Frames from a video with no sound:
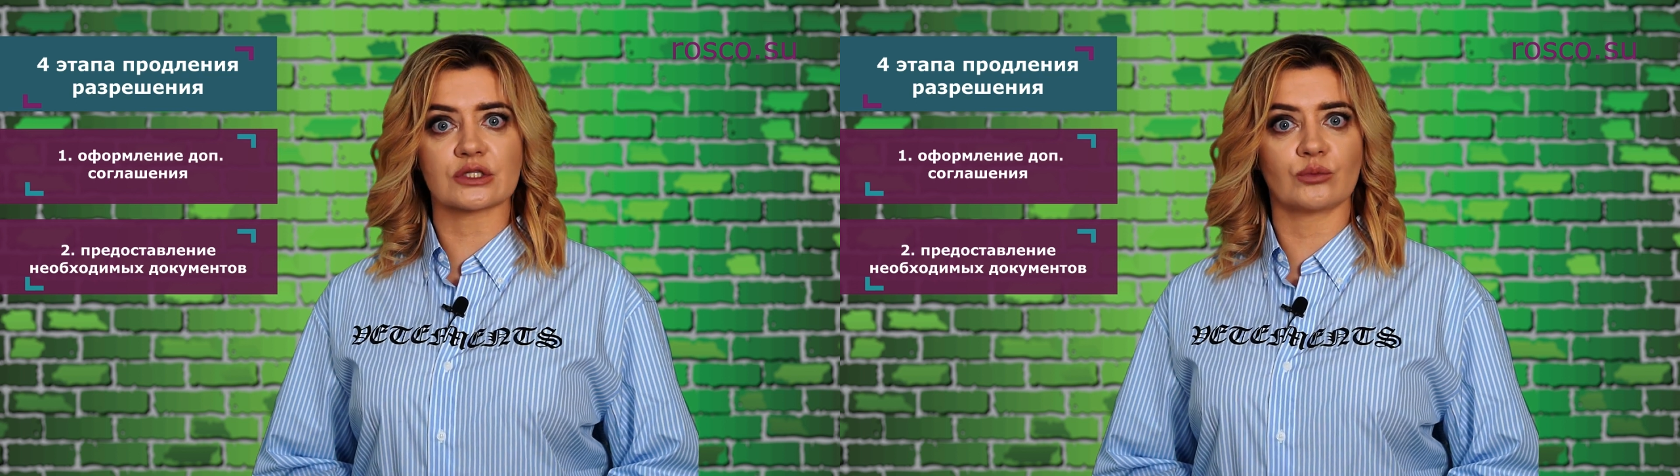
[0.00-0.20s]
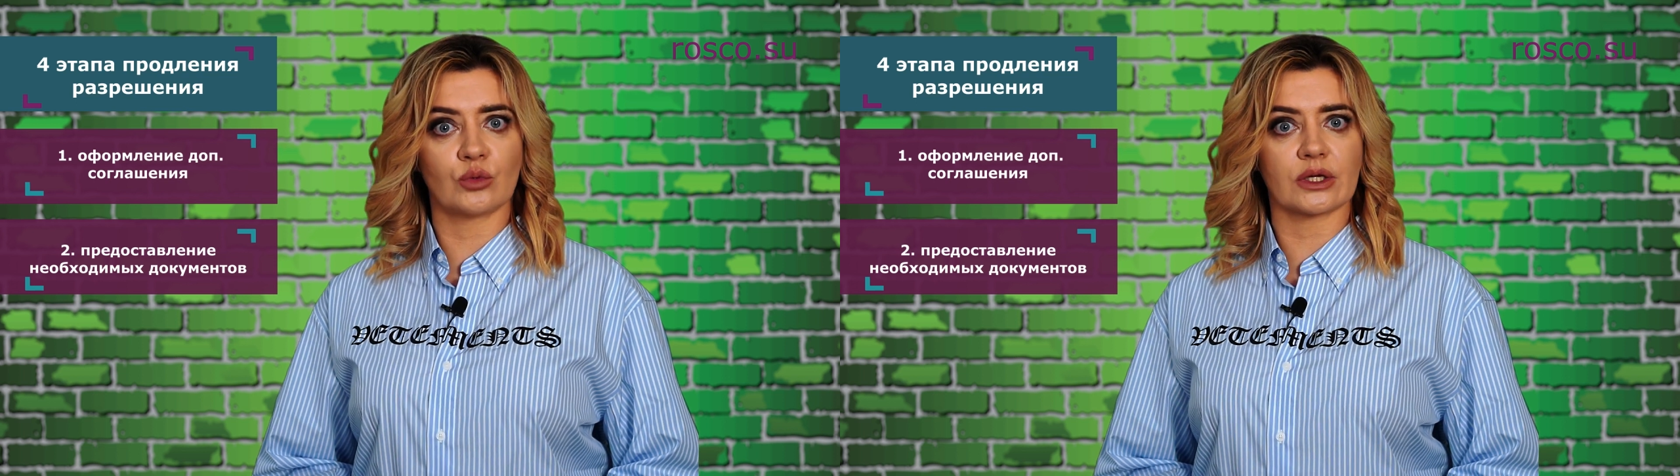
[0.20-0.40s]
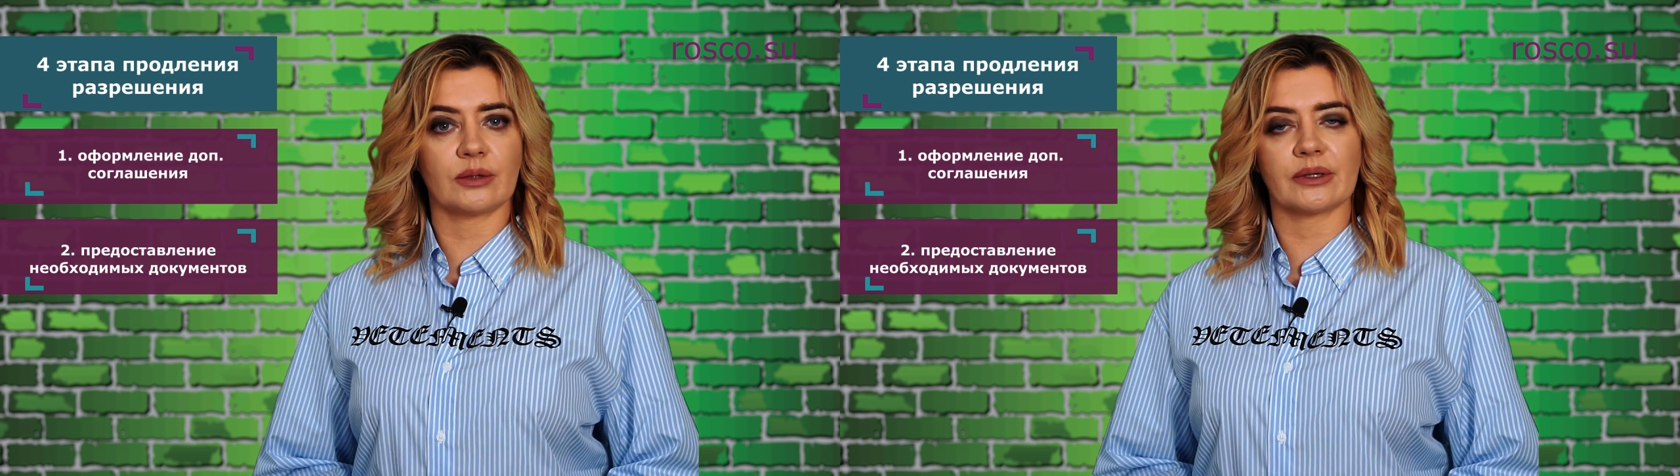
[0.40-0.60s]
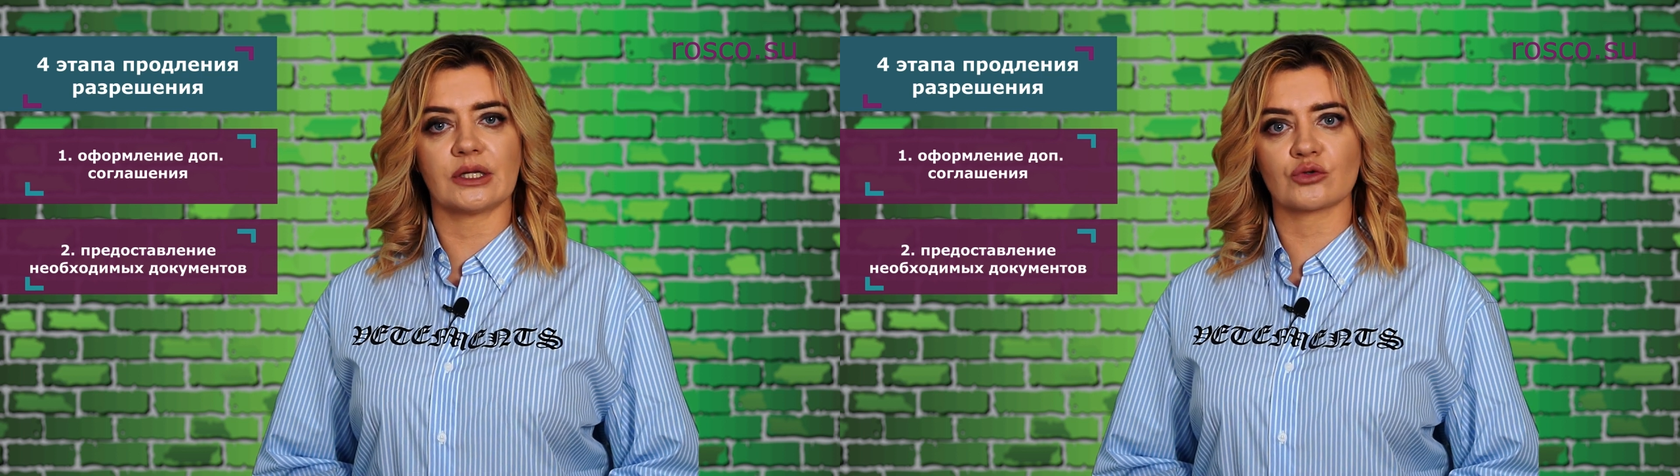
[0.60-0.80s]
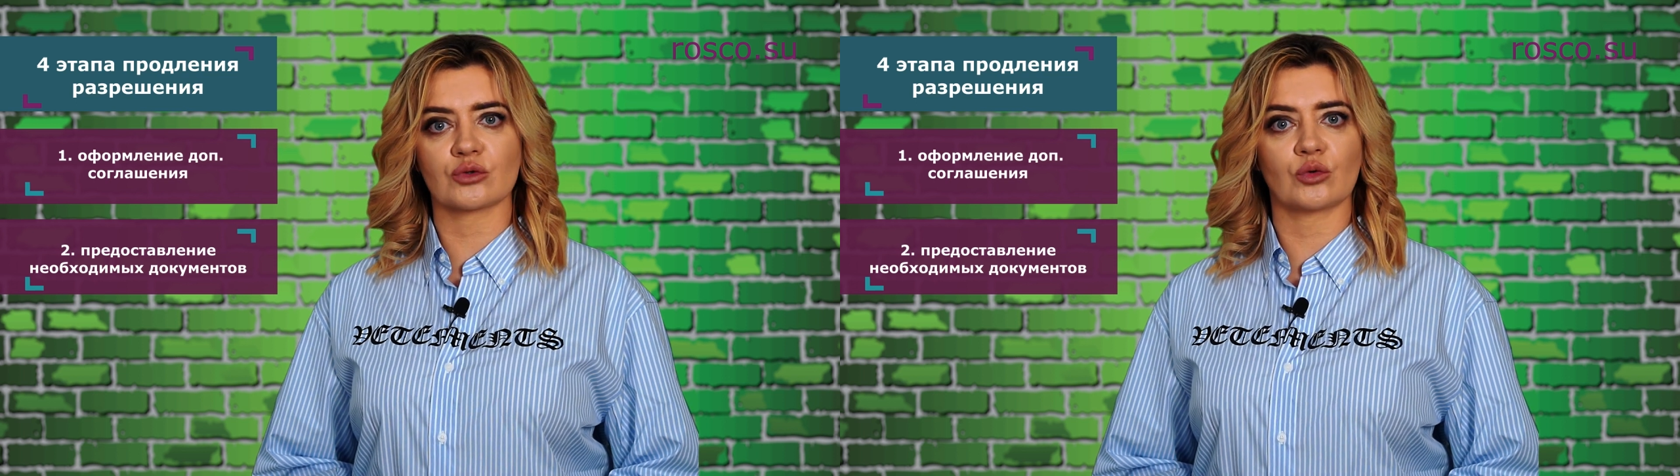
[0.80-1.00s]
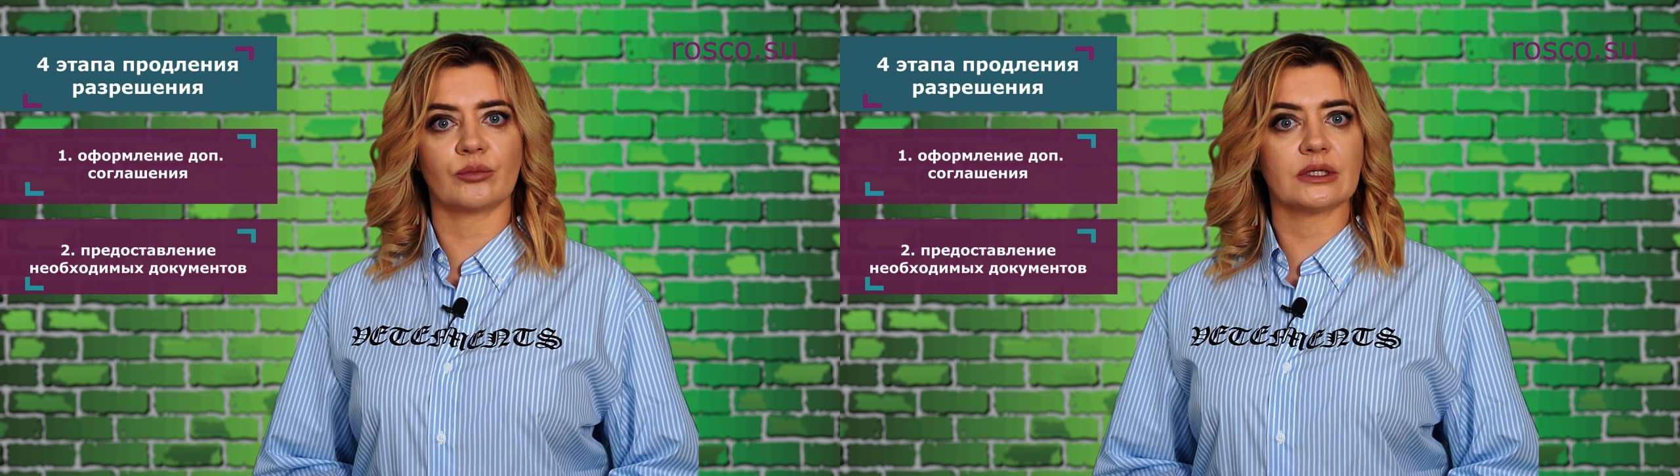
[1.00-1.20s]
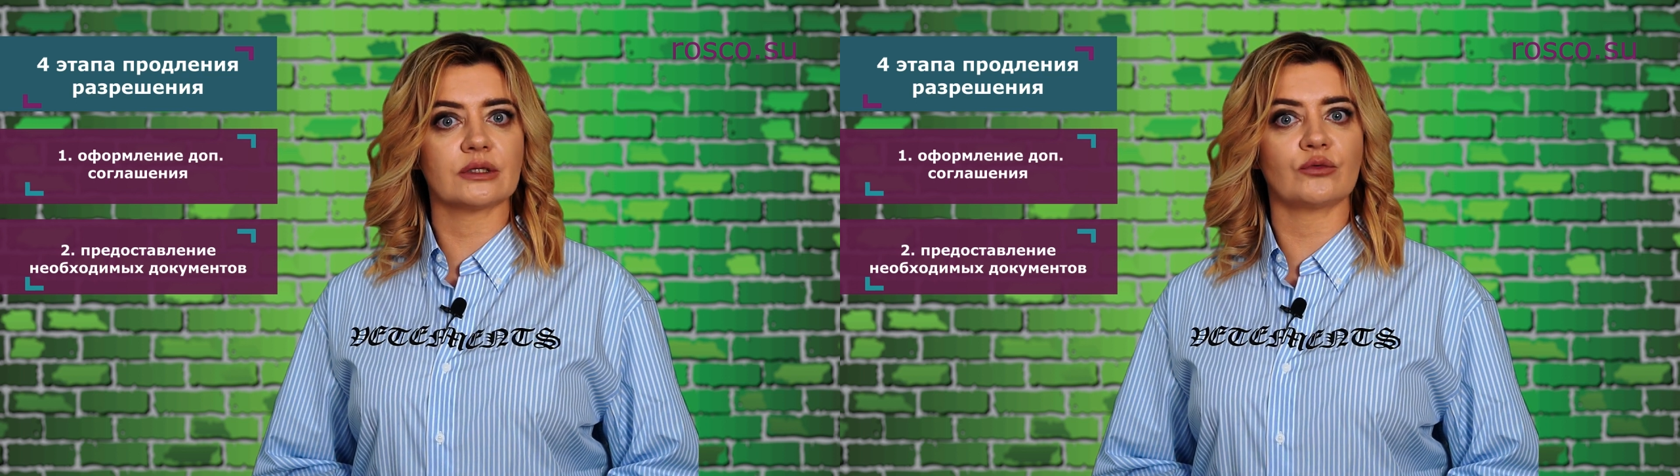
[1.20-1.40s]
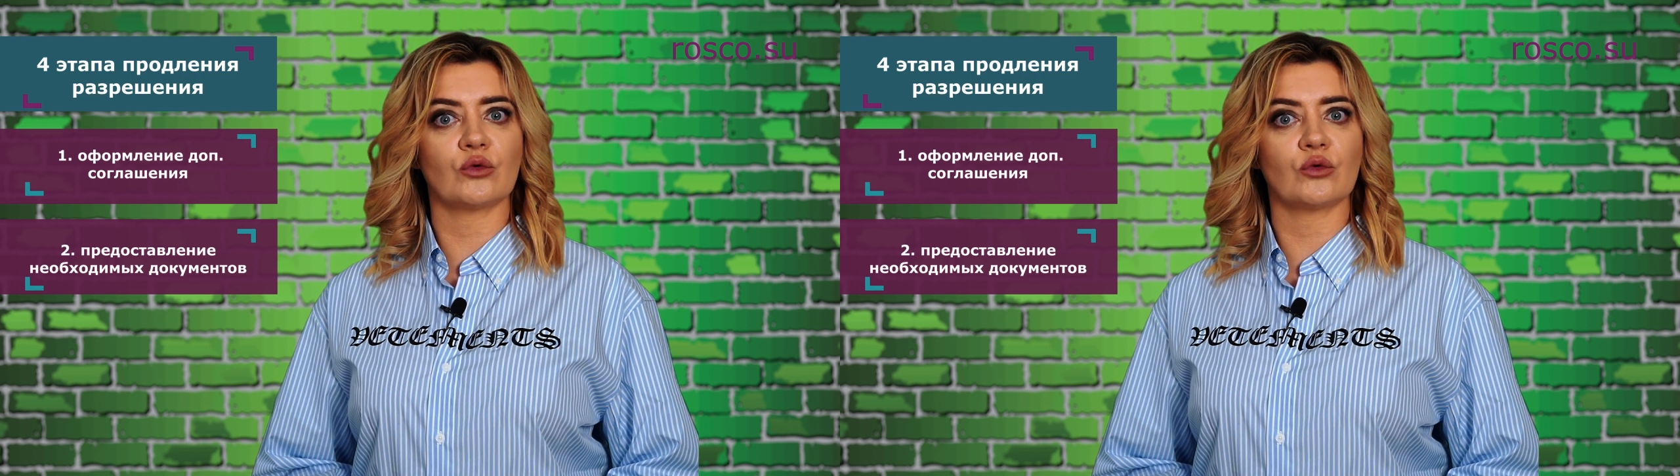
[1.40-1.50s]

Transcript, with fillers: сбор и подачу документов